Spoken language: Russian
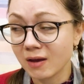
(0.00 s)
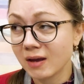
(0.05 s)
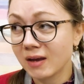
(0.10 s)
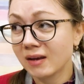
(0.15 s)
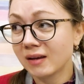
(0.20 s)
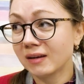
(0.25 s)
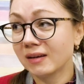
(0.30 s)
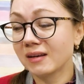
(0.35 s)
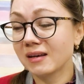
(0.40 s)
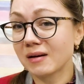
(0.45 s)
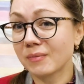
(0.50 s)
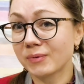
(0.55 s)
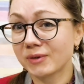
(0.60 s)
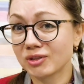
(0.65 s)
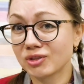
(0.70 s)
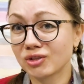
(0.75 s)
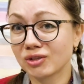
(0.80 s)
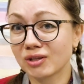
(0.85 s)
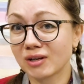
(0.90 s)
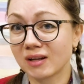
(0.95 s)
и я
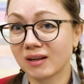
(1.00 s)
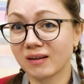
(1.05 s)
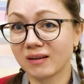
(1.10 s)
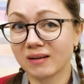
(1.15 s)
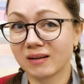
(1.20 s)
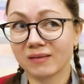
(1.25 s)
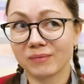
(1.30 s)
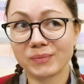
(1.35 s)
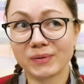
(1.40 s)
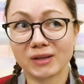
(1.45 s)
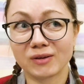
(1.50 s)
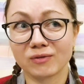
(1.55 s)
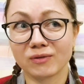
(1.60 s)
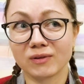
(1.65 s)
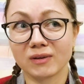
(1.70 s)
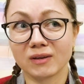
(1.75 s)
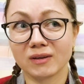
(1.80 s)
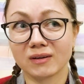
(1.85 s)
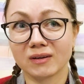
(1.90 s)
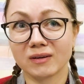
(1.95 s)
прочитала
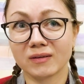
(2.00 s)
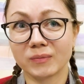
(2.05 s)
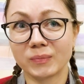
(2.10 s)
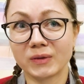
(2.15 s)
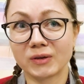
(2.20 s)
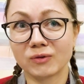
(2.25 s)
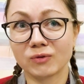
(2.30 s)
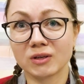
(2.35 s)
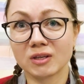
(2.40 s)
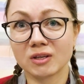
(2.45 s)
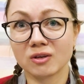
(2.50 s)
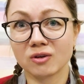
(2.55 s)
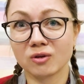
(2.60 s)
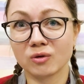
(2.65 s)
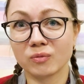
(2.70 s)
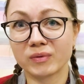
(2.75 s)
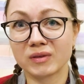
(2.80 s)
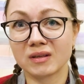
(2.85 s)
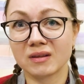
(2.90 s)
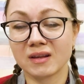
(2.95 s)
первую, первую книгу
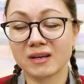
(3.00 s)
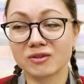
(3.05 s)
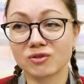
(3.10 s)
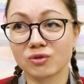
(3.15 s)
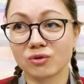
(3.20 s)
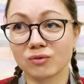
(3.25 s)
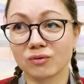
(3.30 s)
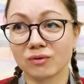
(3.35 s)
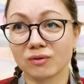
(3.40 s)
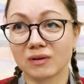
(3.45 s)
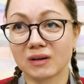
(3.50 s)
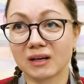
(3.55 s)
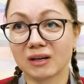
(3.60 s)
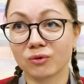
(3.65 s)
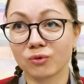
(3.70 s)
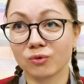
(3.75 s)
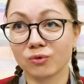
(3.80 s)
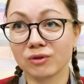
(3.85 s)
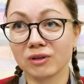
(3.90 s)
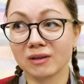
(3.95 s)
и поняла, что
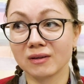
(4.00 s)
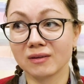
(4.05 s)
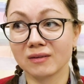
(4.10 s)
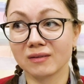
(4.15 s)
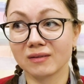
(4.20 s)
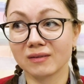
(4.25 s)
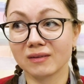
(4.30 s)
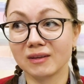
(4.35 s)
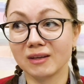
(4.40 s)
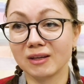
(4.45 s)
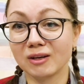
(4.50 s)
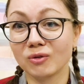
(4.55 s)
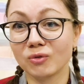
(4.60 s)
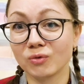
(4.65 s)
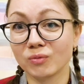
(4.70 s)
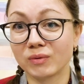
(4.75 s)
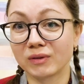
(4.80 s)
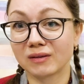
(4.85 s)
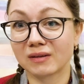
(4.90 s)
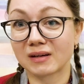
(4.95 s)
Акунин не
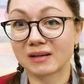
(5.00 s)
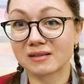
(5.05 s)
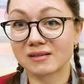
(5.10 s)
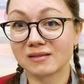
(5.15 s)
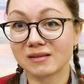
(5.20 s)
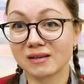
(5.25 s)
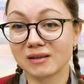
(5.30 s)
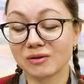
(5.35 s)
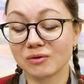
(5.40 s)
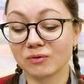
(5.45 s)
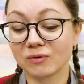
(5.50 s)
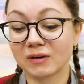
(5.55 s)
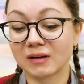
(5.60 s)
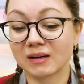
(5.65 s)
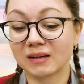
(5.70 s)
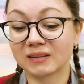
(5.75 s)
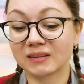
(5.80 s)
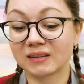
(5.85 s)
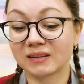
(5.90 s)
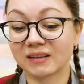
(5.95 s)
любит Россию
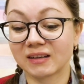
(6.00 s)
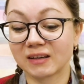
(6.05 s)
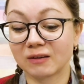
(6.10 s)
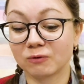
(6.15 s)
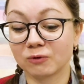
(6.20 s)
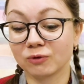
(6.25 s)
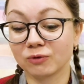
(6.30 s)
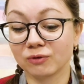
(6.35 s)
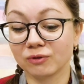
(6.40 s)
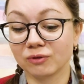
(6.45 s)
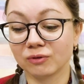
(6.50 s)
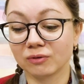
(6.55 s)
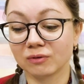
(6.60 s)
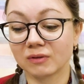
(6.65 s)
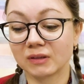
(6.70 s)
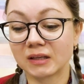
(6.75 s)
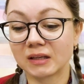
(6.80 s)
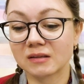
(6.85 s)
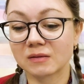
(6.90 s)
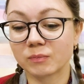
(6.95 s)
как
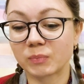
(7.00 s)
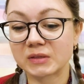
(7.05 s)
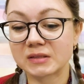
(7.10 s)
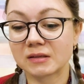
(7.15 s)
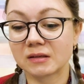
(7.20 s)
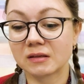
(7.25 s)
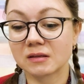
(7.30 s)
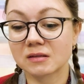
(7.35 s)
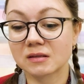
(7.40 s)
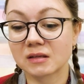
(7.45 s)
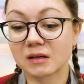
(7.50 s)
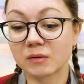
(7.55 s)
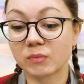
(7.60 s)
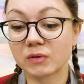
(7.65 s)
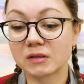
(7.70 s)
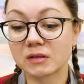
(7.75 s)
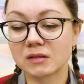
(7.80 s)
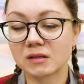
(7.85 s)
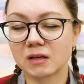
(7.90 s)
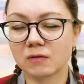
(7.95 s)
таковую, и последние
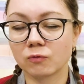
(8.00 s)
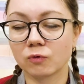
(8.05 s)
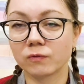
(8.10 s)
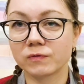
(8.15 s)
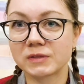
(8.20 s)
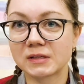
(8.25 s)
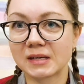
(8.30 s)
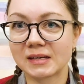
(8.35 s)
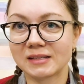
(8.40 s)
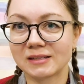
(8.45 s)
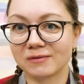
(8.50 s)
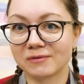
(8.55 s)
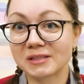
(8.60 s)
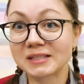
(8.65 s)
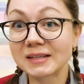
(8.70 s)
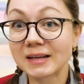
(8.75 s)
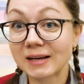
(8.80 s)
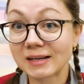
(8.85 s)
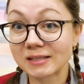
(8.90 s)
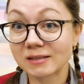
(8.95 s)
события, его все эти
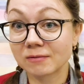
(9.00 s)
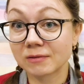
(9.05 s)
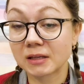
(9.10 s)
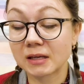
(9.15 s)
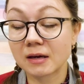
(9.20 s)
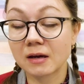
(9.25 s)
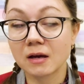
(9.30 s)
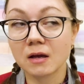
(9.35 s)
высказывания